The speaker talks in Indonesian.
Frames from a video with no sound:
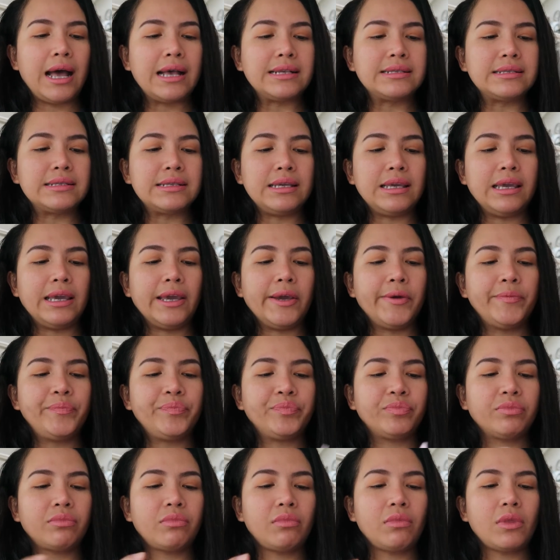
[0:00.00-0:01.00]
kasih
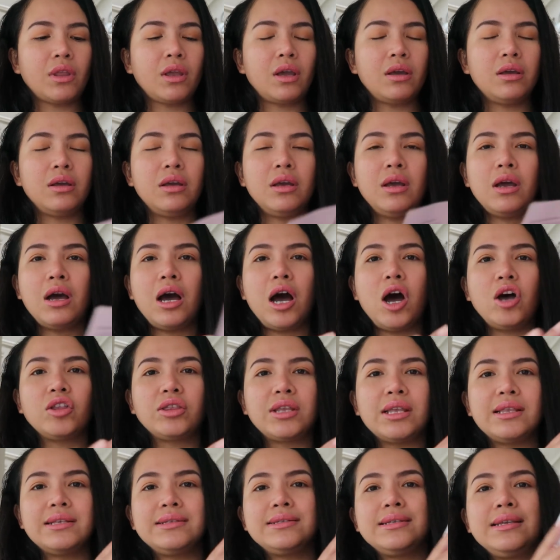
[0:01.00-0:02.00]

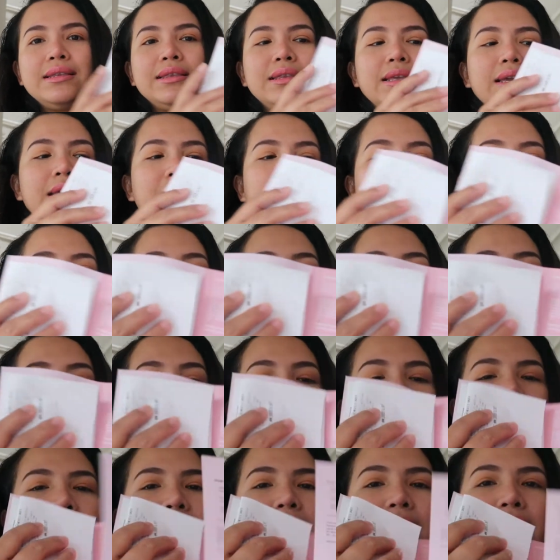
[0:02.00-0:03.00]
authenticity and
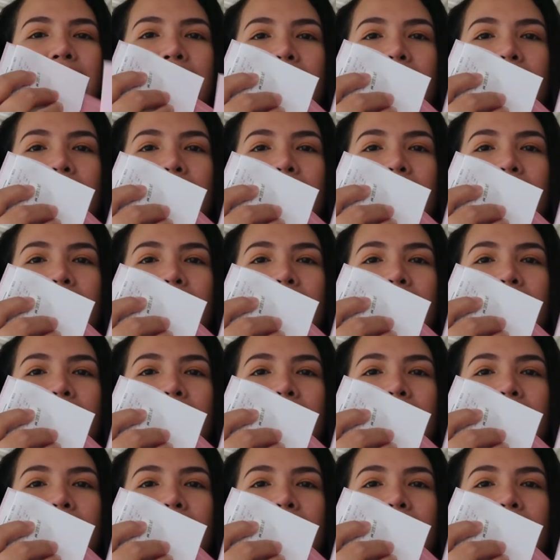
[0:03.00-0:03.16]
warranty